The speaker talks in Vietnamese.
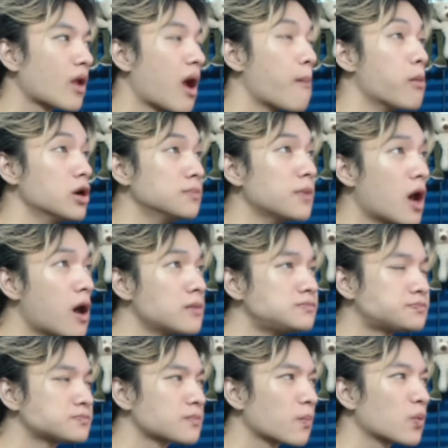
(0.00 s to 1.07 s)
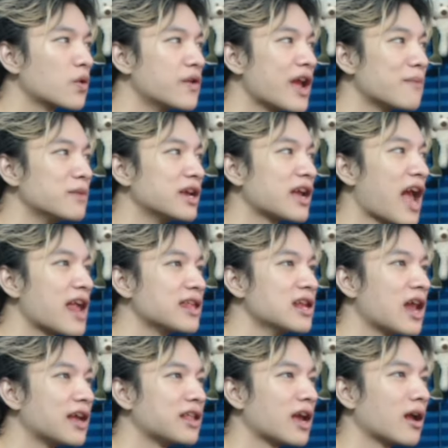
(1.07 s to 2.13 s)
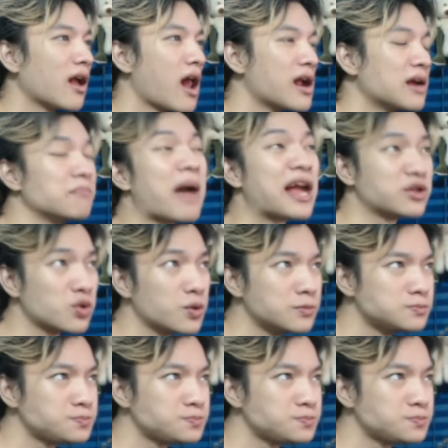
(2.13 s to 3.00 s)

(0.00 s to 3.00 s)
Hôm đó tôi đi ăn mì cay với lại thằng bạn tôi,